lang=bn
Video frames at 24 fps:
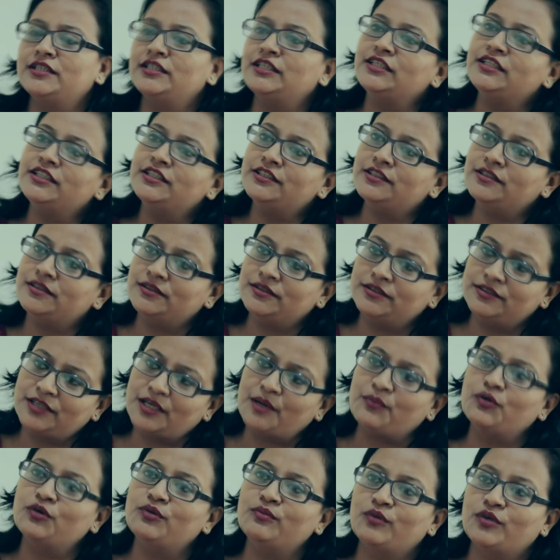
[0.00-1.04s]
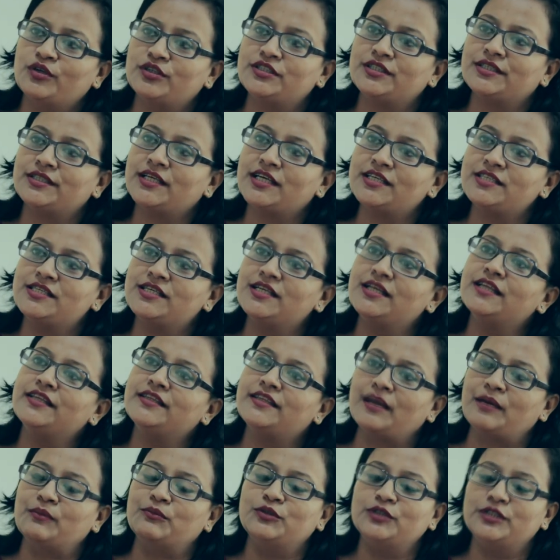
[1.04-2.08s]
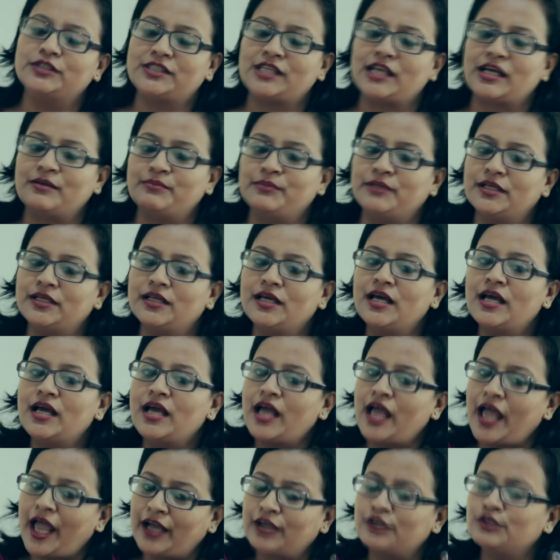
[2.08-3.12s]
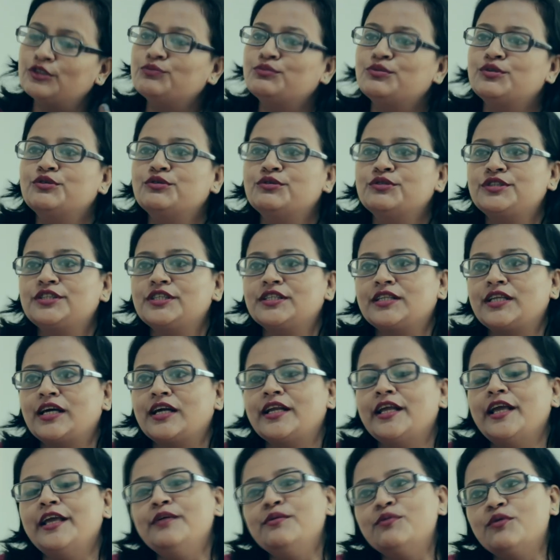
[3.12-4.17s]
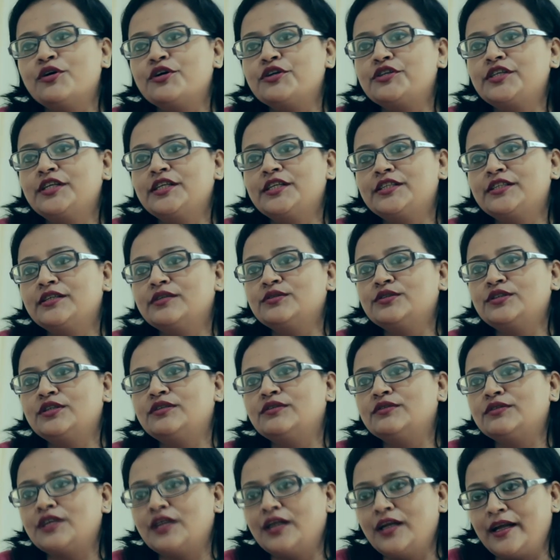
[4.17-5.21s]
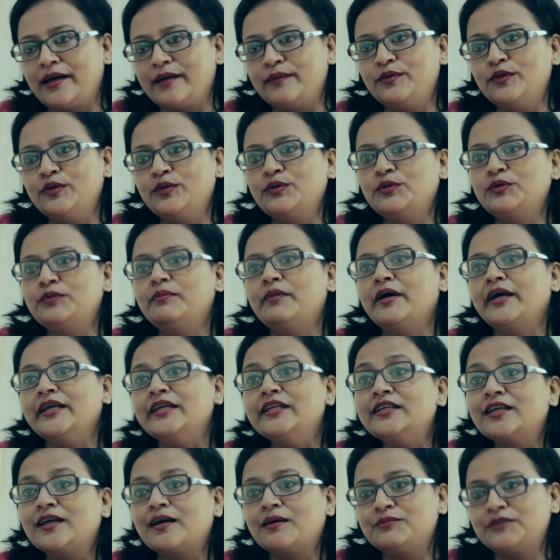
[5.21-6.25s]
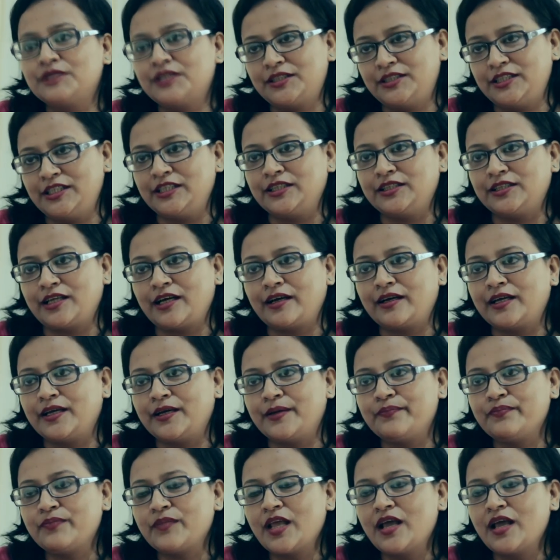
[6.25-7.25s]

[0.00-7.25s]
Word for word: তিনি যেমন মর্যাদায় ছিলেন তেমনই থাকবেন এক নম্বর হচ্ছে তার এই বয়সে এসেও যেন তার লাইভলিহুড বা ইনকামটা ঠিক থাকে